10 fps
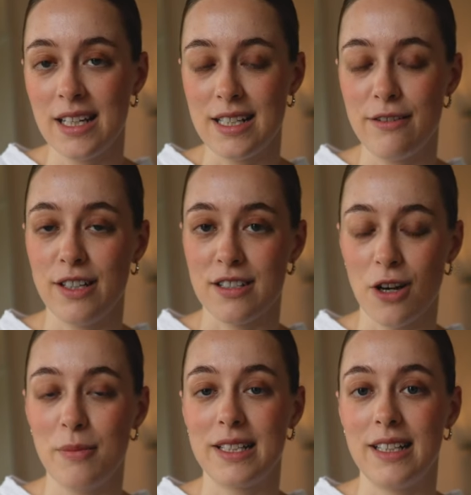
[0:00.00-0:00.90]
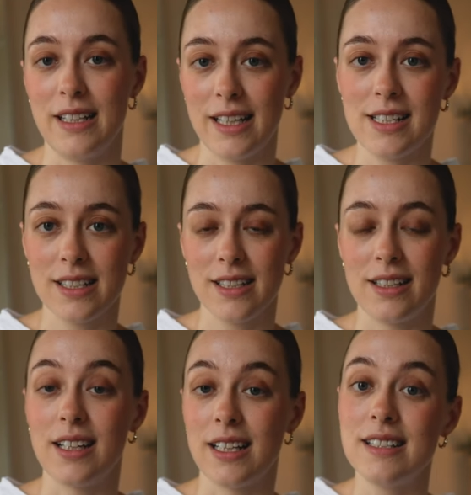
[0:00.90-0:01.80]
Die versäubert die Nähte
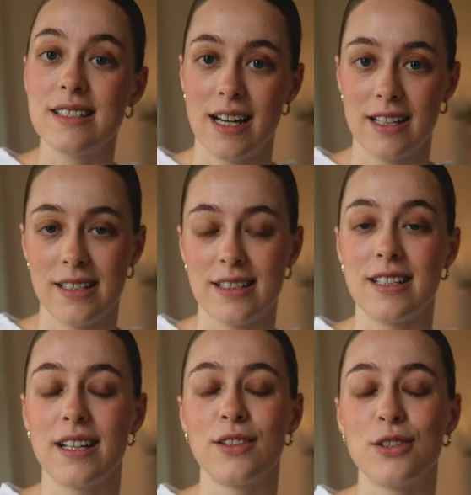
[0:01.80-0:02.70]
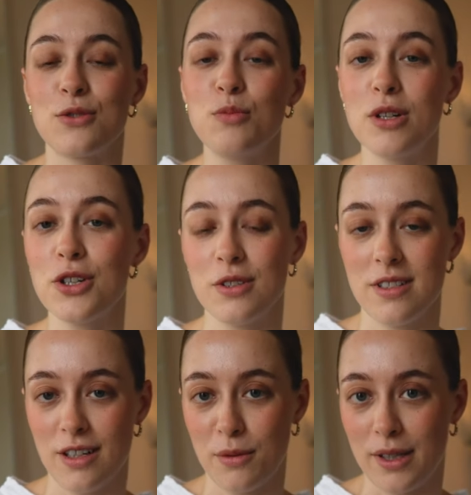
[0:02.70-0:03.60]
in der Innenseite. Das sieht dann super
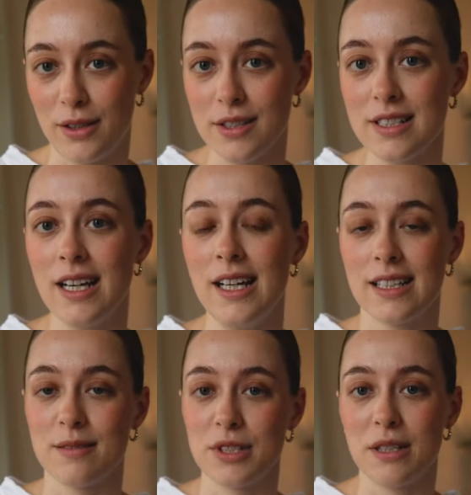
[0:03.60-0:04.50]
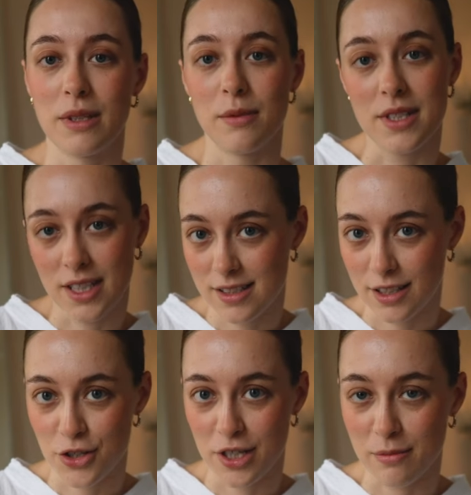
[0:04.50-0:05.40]
schön sauber aus. Das muss ich mit einem
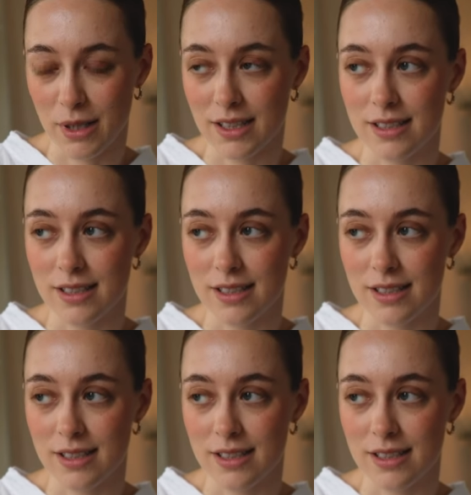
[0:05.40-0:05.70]
Zickzackstich machen.